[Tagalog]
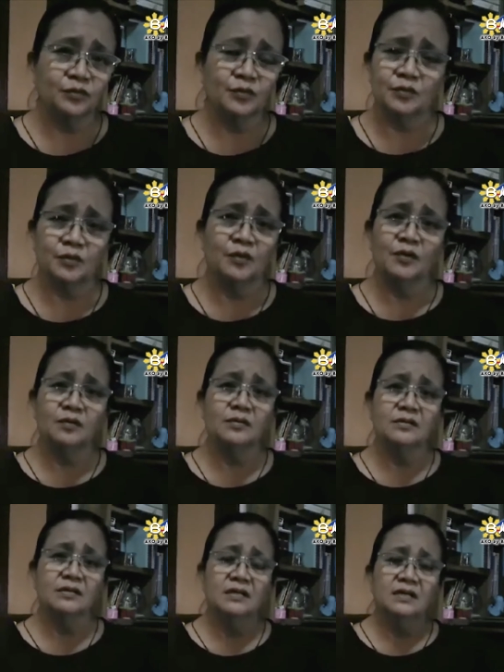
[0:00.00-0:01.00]
totoo
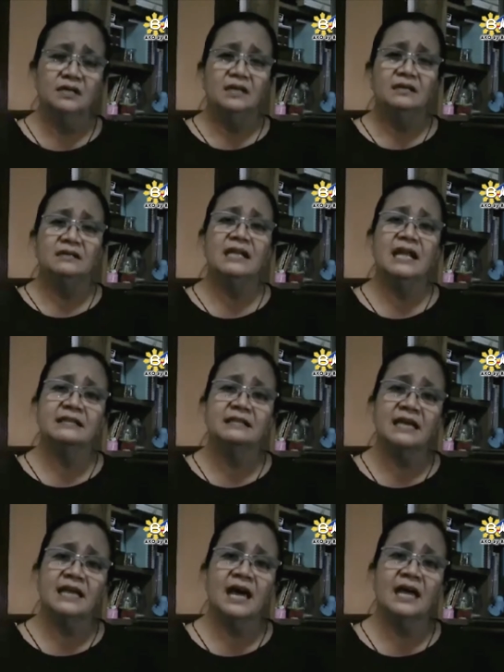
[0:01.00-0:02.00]

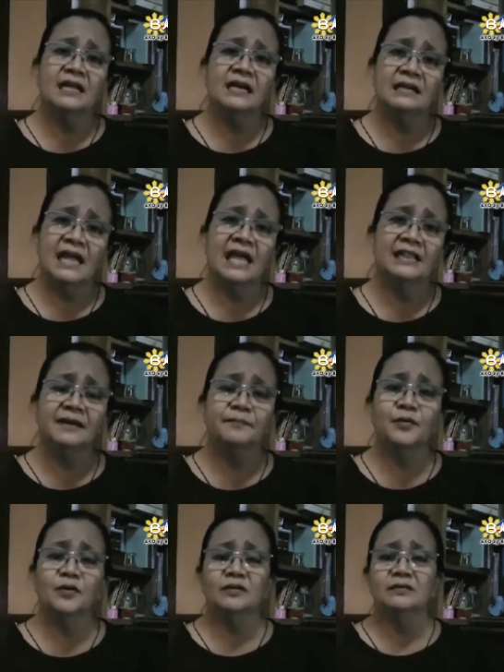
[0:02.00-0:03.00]
Tinataya ng NEDA
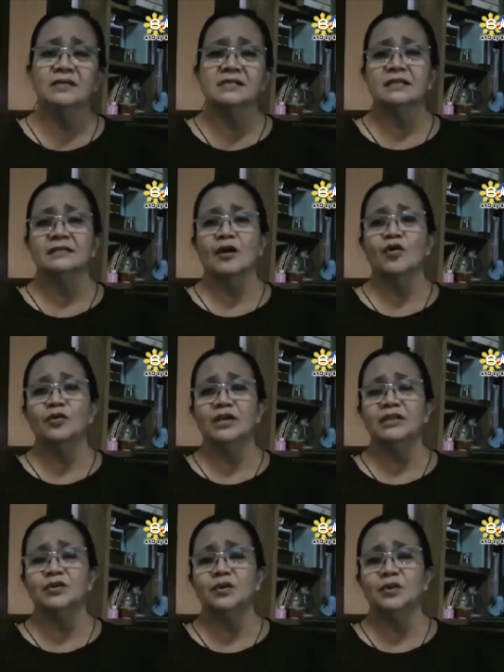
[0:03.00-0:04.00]
po na sa taong
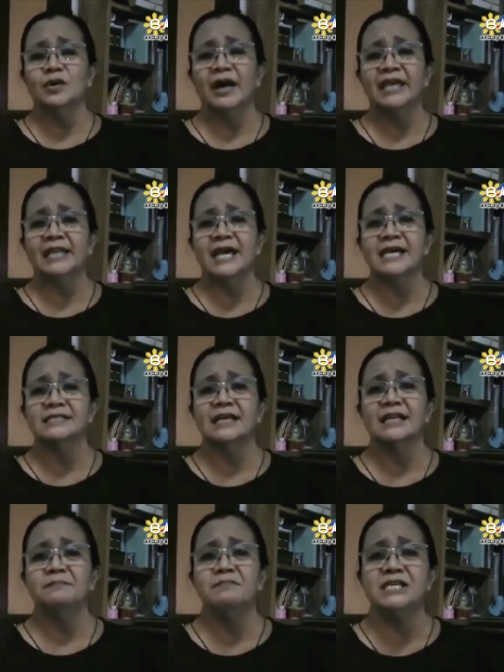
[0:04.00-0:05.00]
ito ay
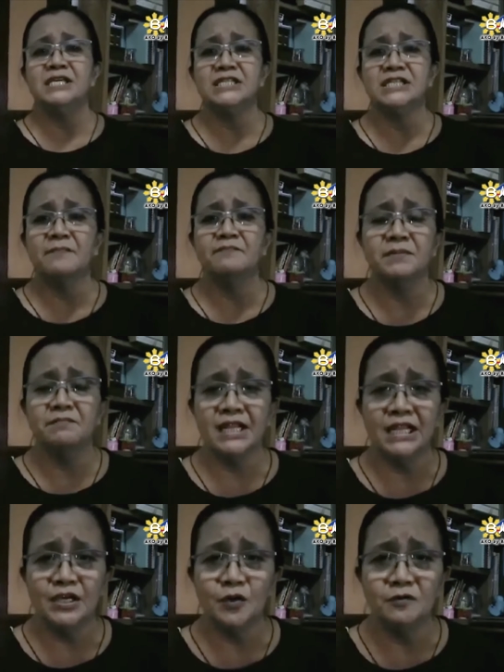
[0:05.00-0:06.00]
nasa labing siyam na
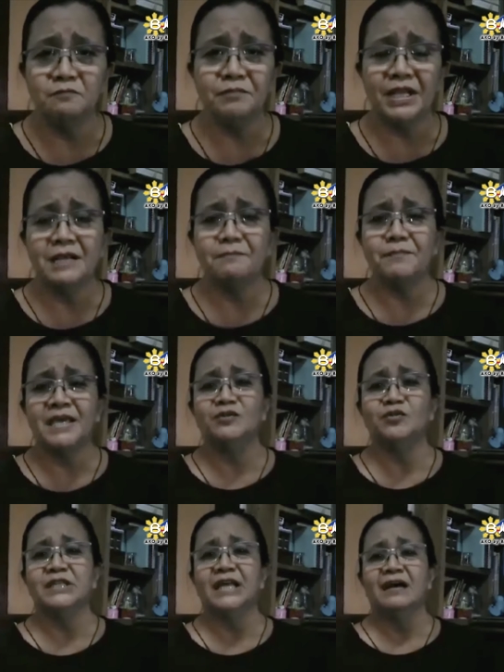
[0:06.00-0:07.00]
milyong
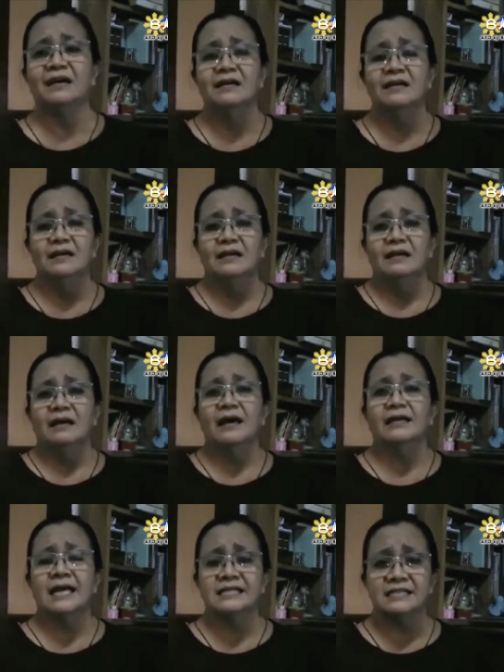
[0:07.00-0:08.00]
Pilipino na
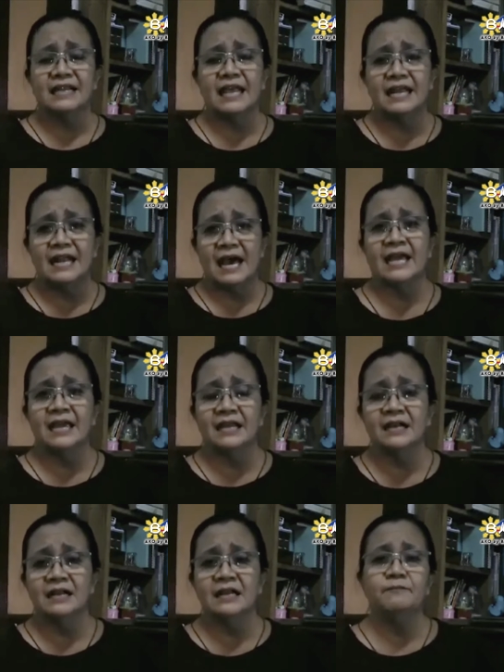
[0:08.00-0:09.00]
ang nasa
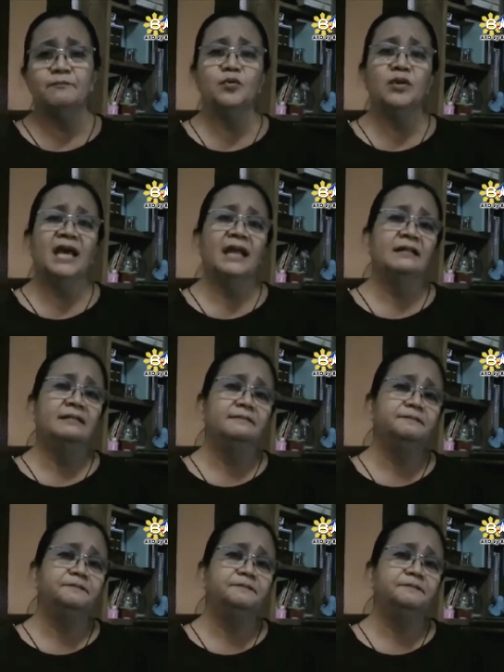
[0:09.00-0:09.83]
laylayan ng lipunan.